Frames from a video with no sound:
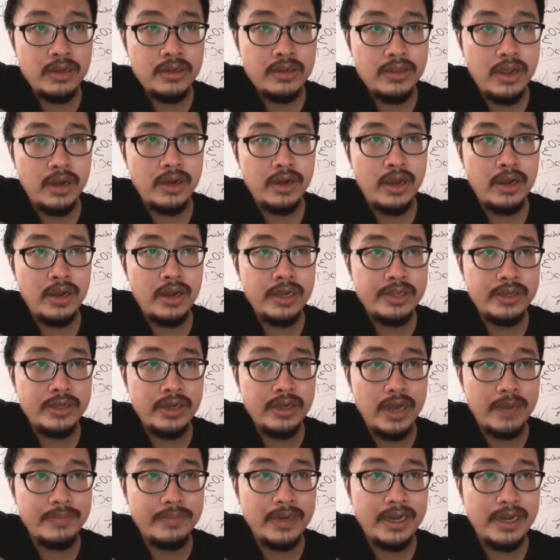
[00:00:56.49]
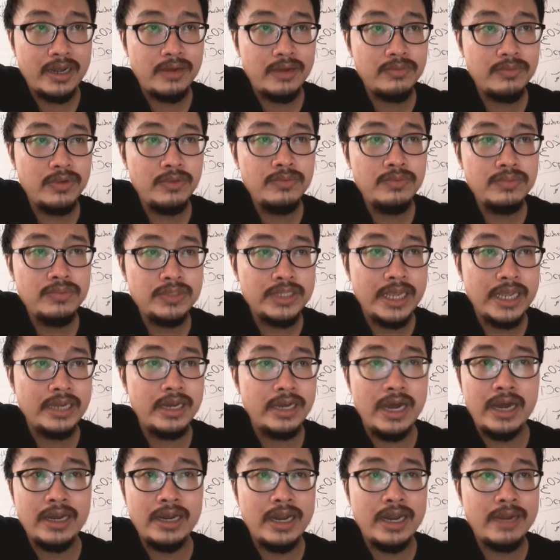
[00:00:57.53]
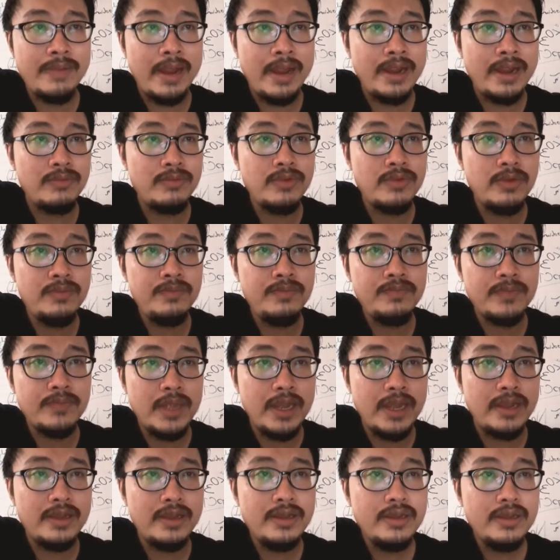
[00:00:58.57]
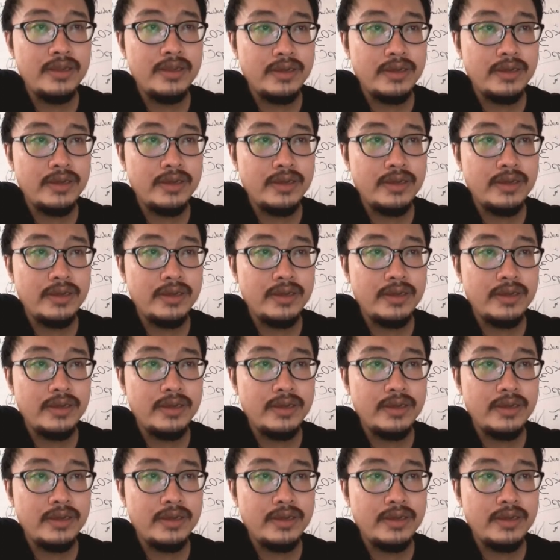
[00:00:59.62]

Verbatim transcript: do đó cái trường hợp này là không đúng CL là đáp án không đúng ha